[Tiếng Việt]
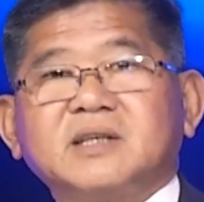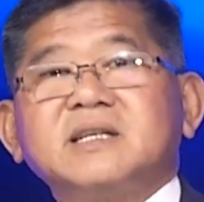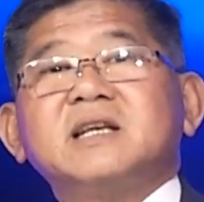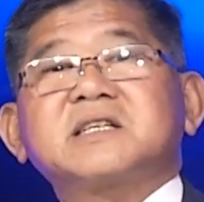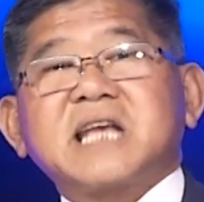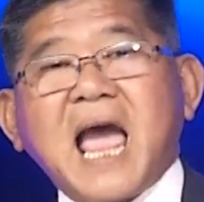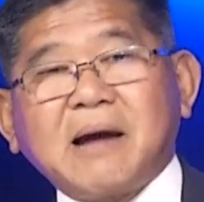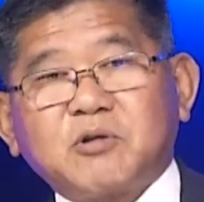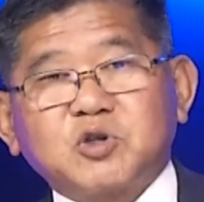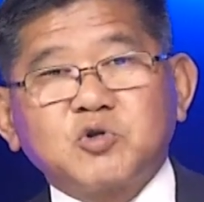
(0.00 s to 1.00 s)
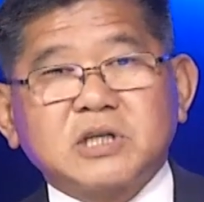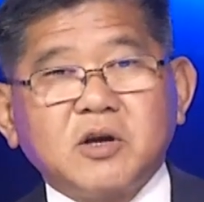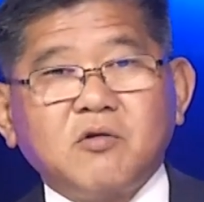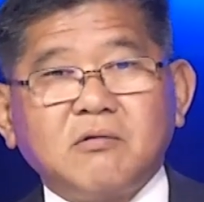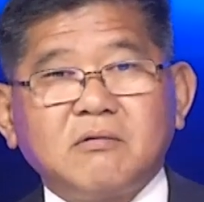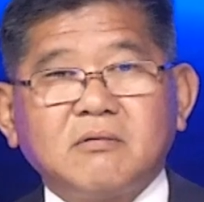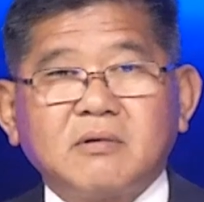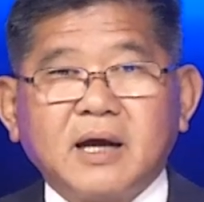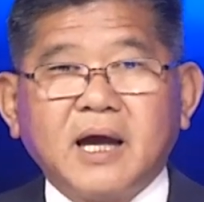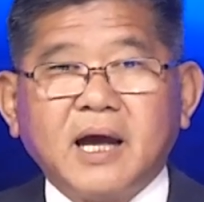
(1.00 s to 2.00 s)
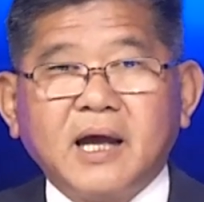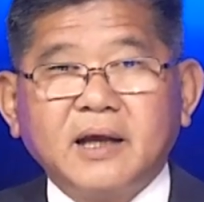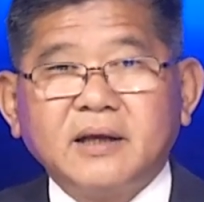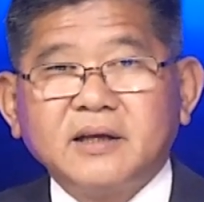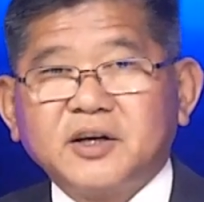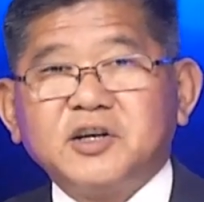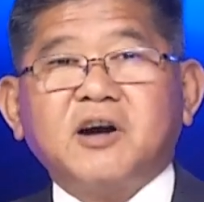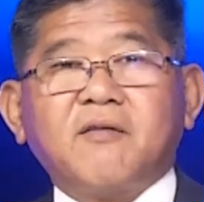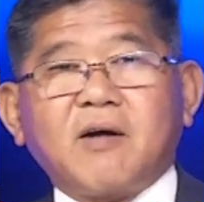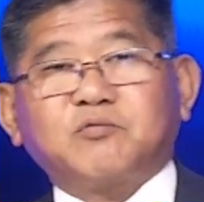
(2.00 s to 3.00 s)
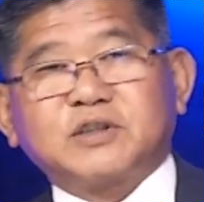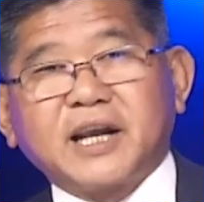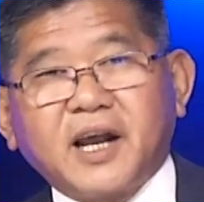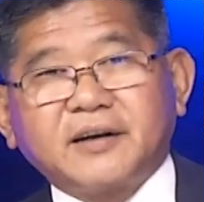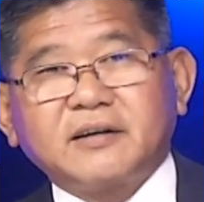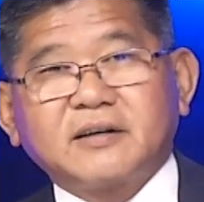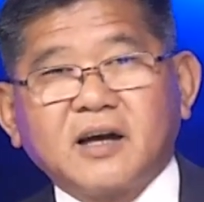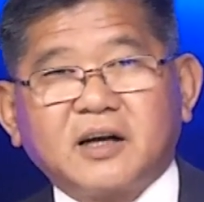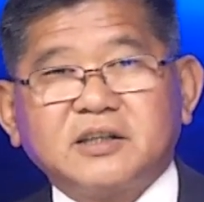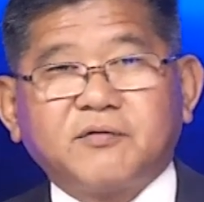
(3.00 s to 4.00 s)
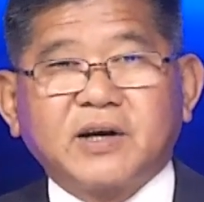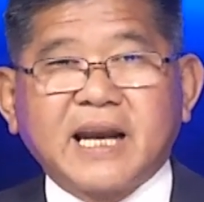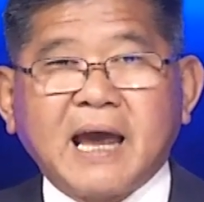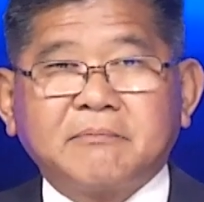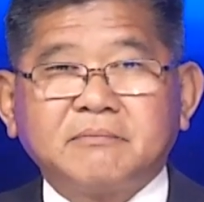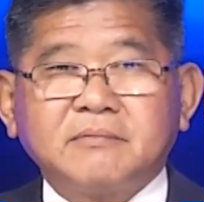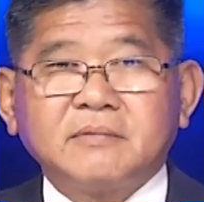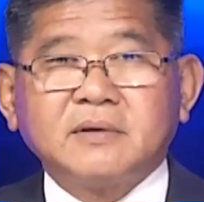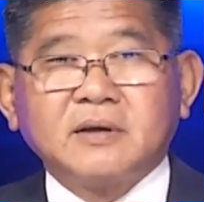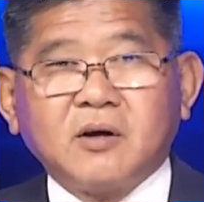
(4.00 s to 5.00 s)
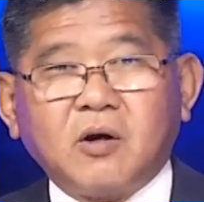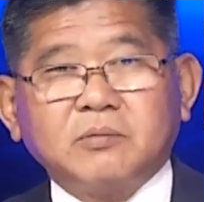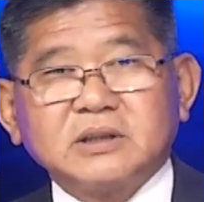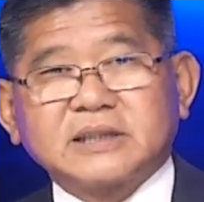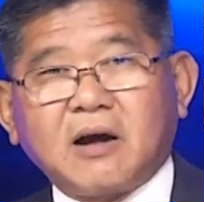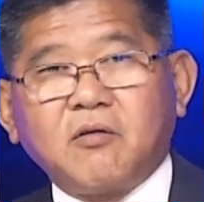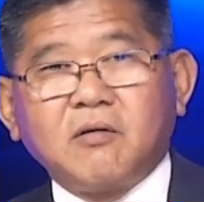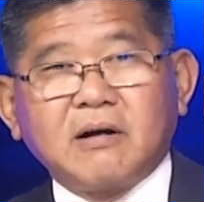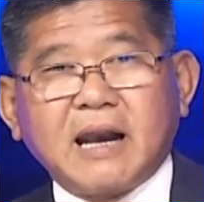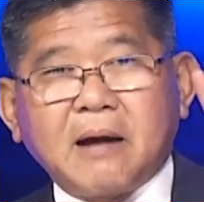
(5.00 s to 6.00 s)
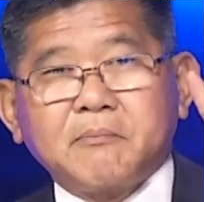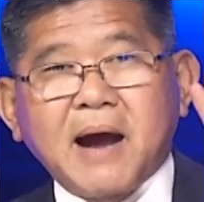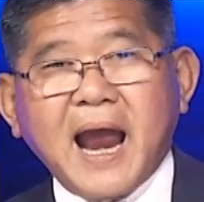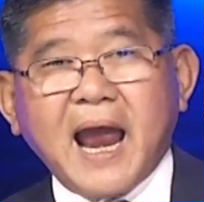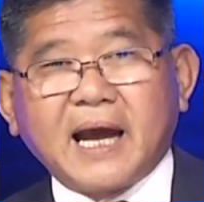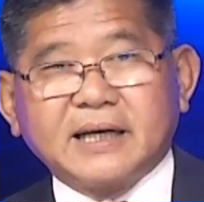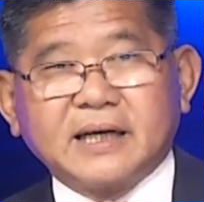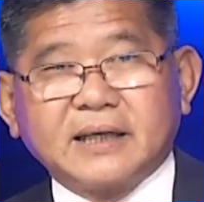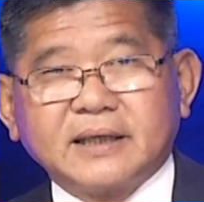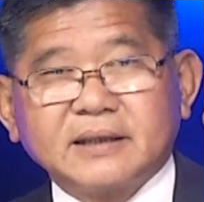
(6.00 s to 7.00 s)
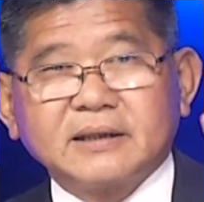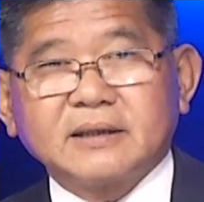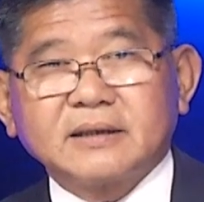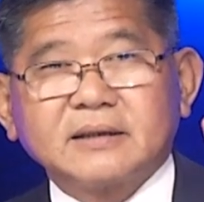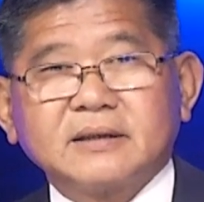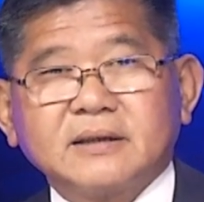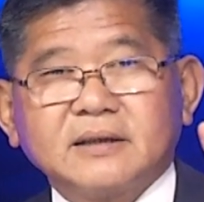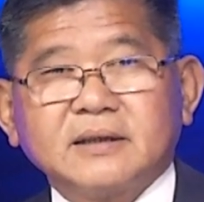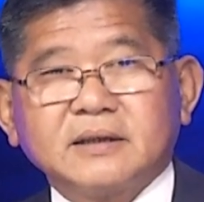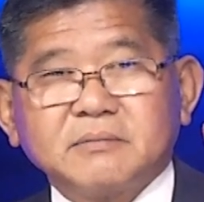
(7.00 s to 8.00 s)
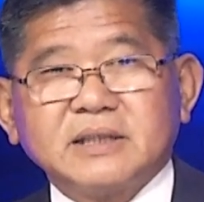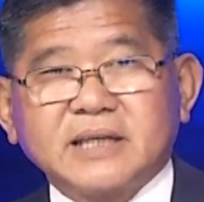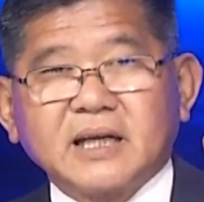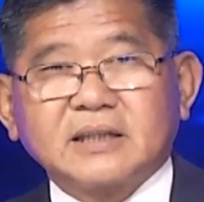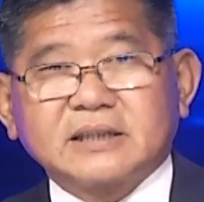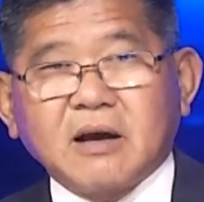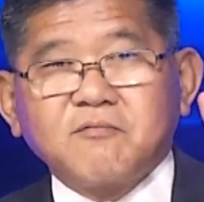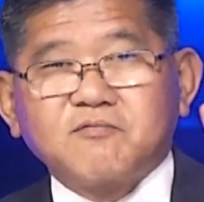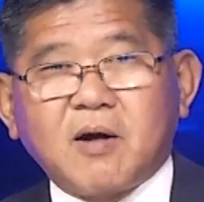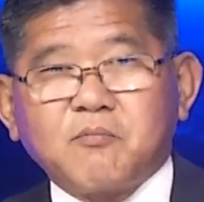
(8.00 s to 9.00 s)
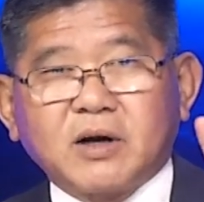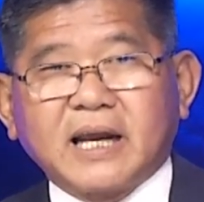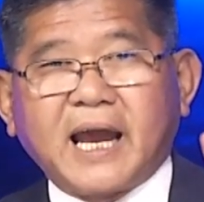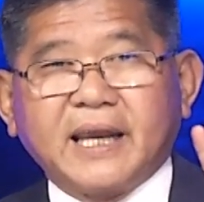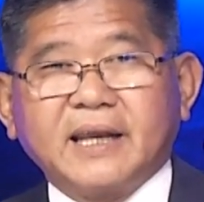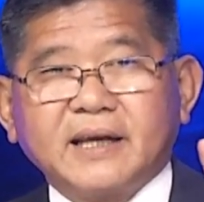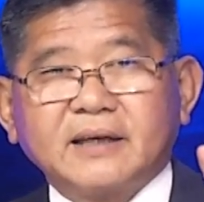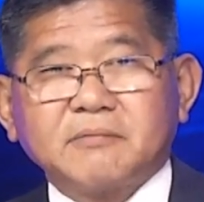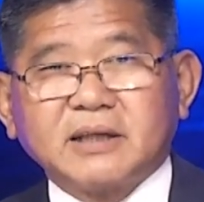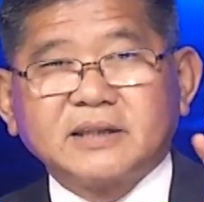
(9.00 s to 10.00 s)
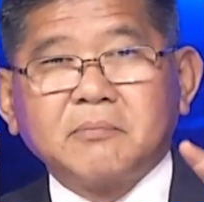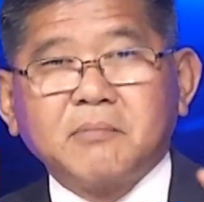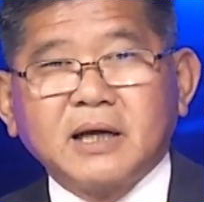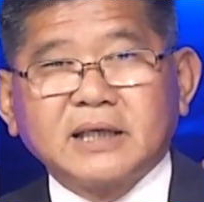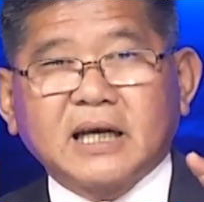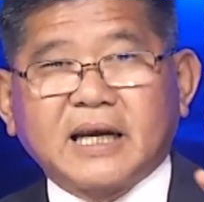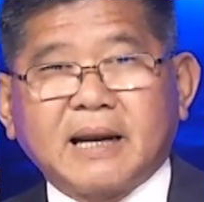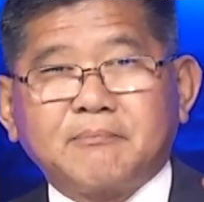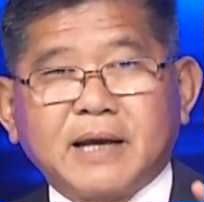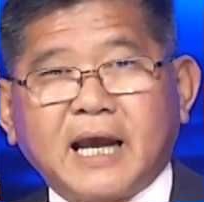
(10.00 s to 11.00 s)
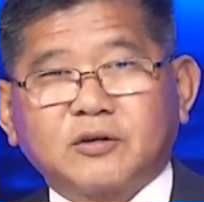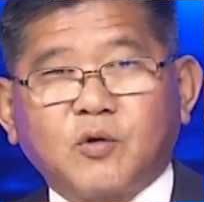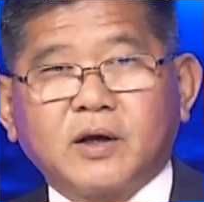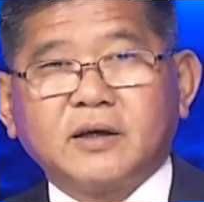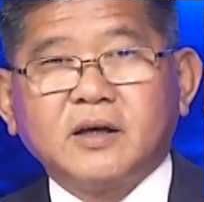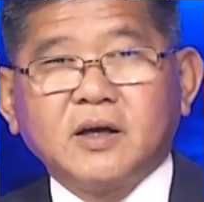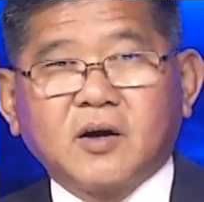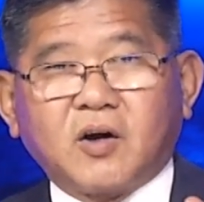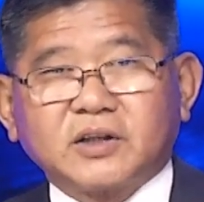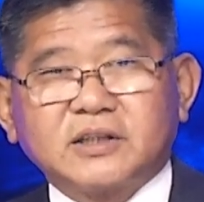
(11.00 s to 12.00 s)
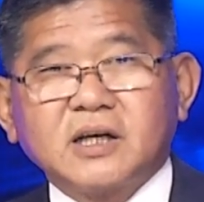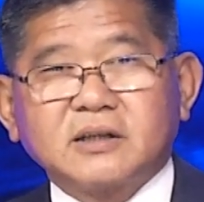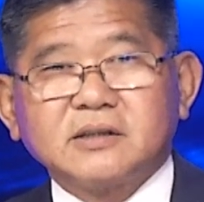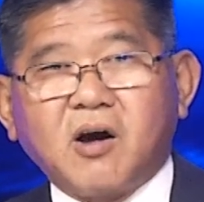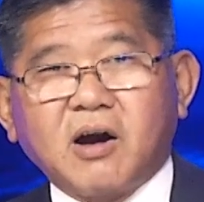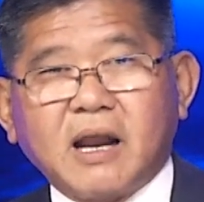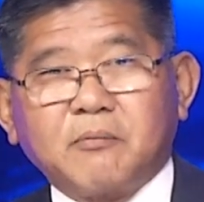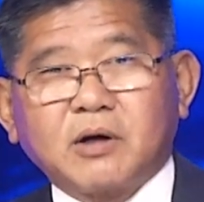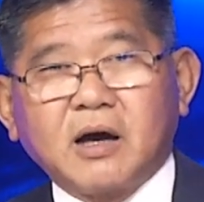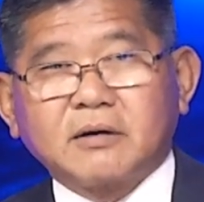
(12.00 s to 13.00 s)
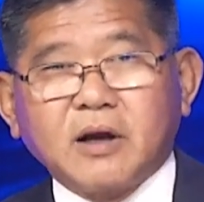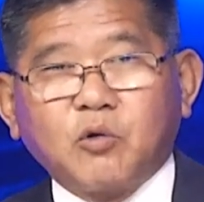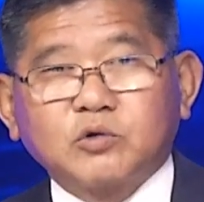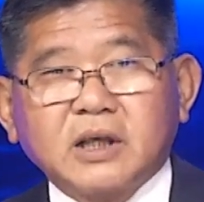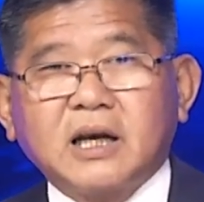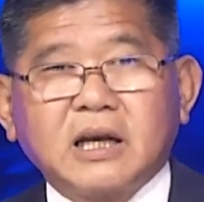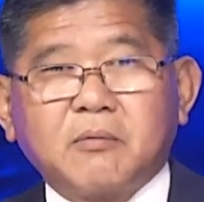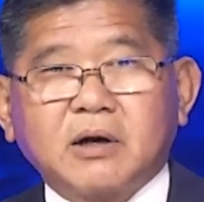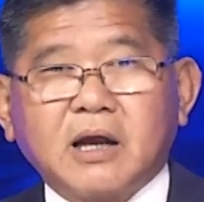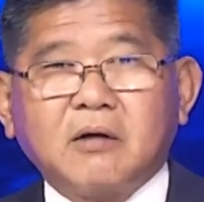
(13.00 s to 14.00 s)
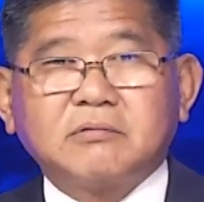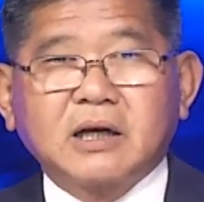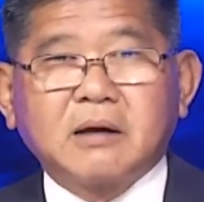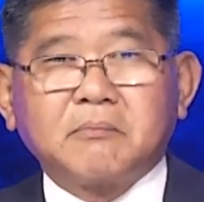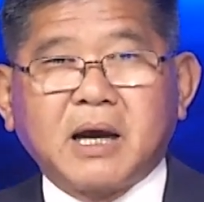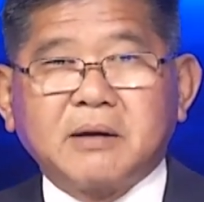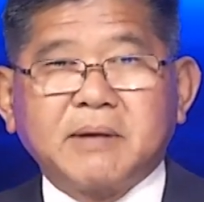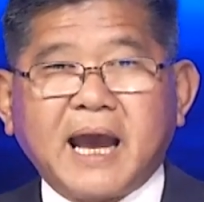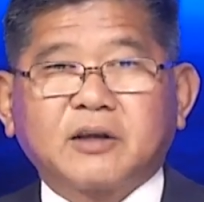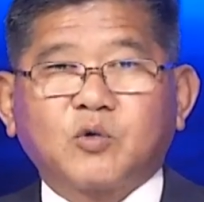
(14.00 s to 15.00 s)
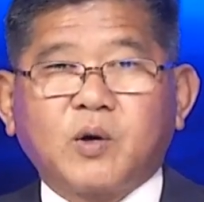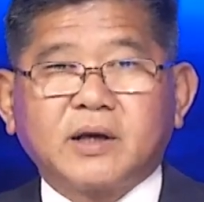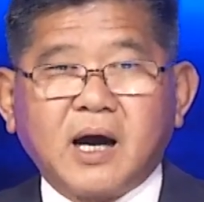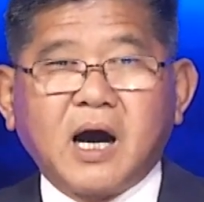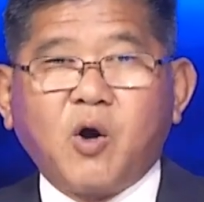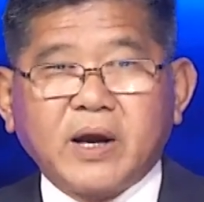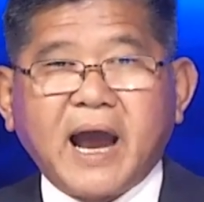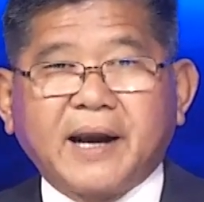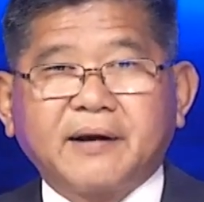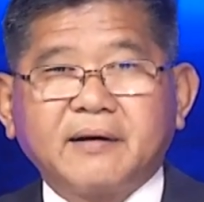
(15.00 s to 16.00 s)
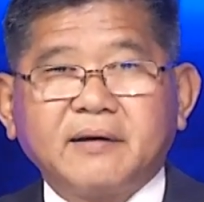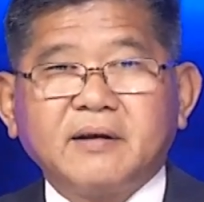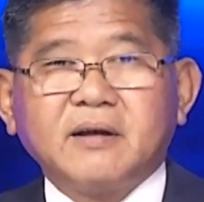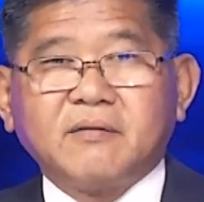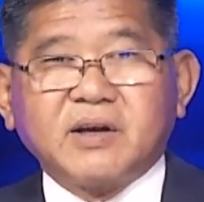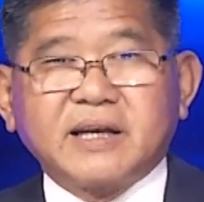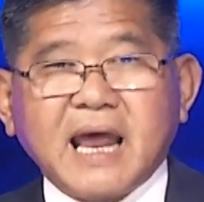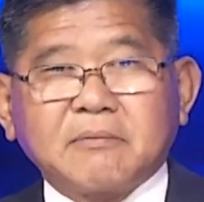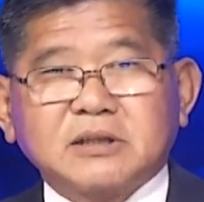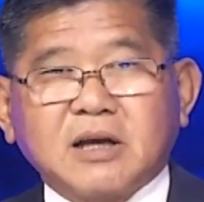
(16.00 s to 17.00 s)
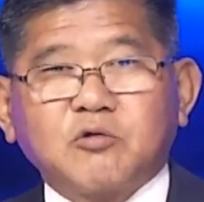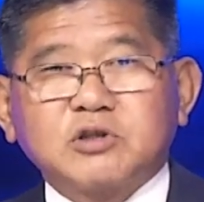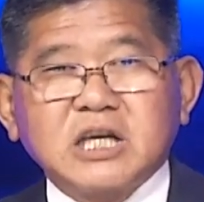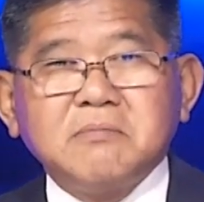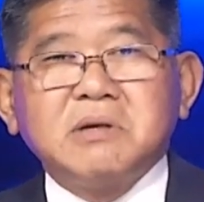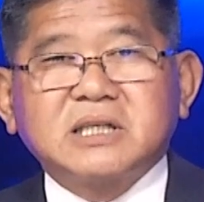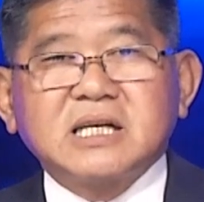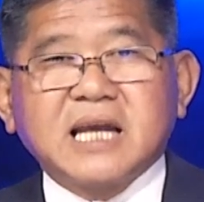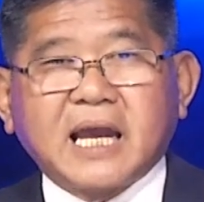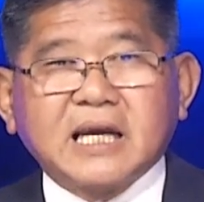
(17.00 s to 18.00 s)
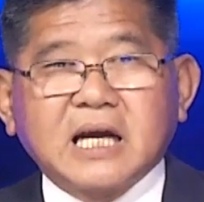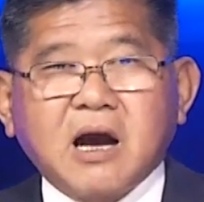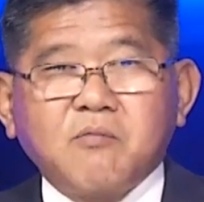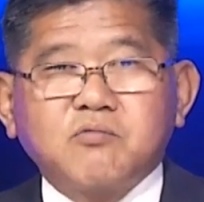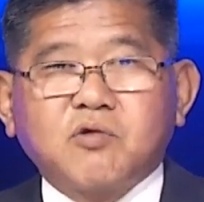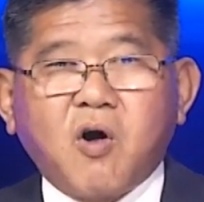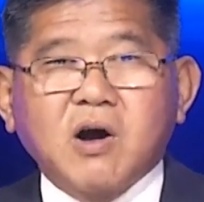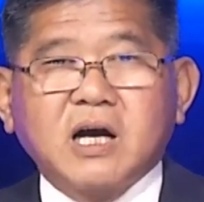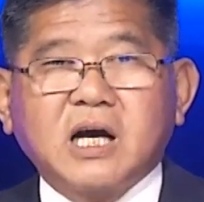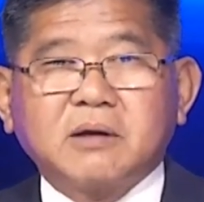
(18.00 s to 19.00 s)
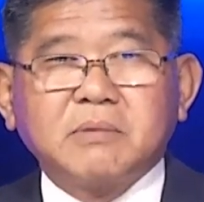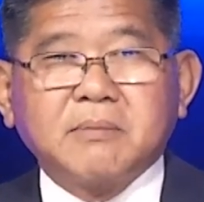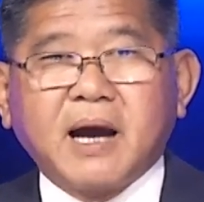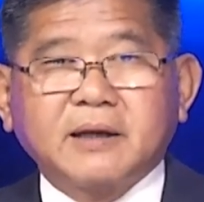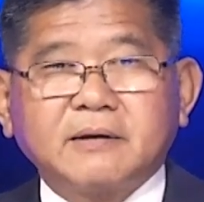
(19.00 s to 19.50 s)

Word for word: Đi xa một chút xíu, đó, nửa vòng trái đất ở nước Việt Nam, hôm thứ Sáu là 3 người bị chết trong vòng một ngày. Bệnh nhân mới nhất là 52 tuổi. Còn trước đó là đầu tiên là một ông là 72 tuổi ở Hội An. Việt Nam sau 99 ngày không có người bị bệnh.